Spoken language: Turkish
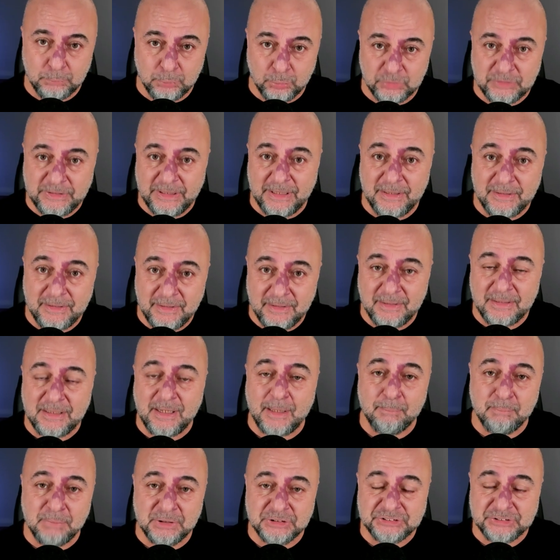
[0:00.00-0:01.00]
burada elde
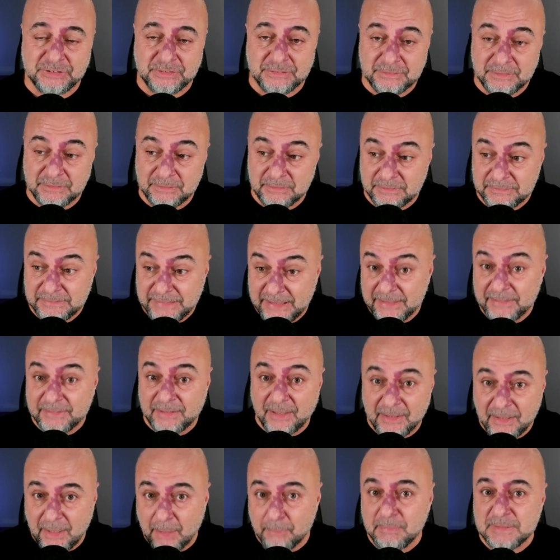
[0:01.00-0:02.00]
edilen başarının
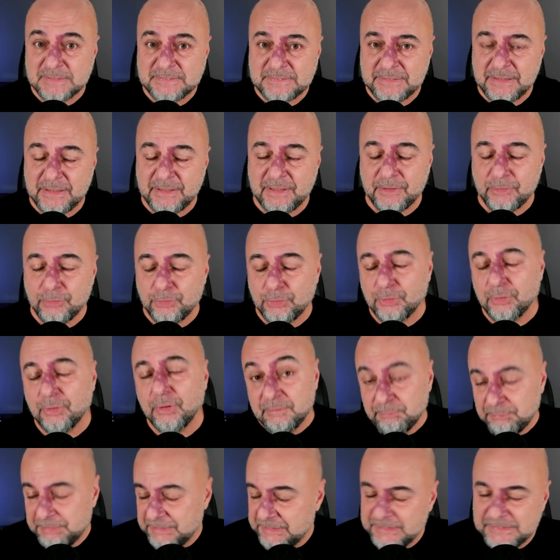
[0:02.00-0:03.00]
tekrarlanması gerekiyor.
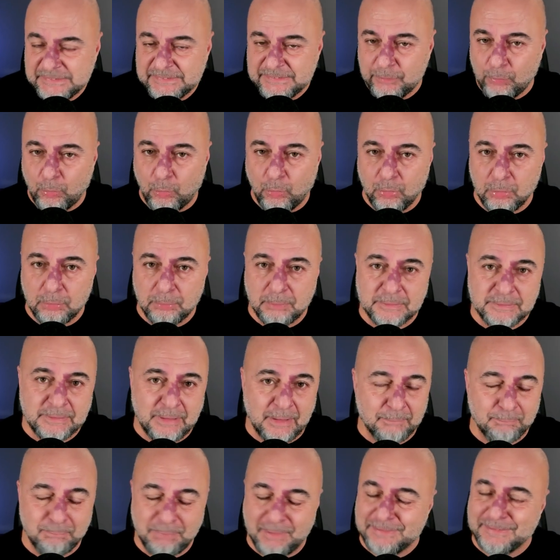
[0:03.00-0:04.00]
Bir riski
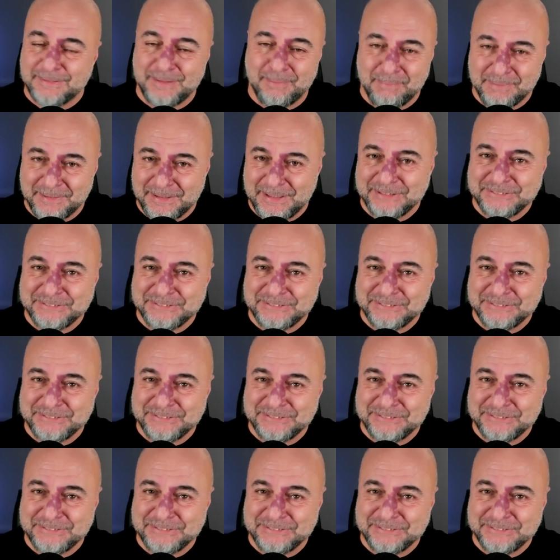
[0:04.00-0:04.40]
olmadan, patlamadan,